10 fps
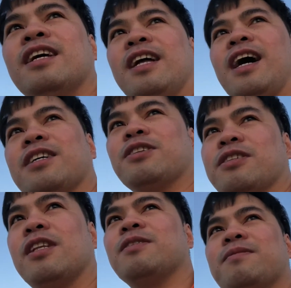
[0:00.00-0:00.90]
Naka short
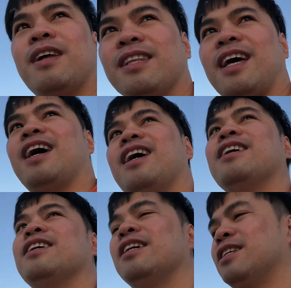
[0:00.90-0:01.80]
sleeves lang tayo.
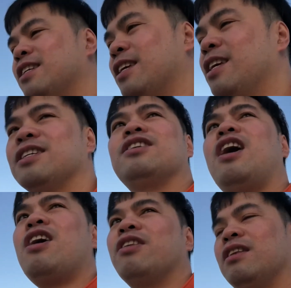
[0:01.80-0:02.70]
Yun!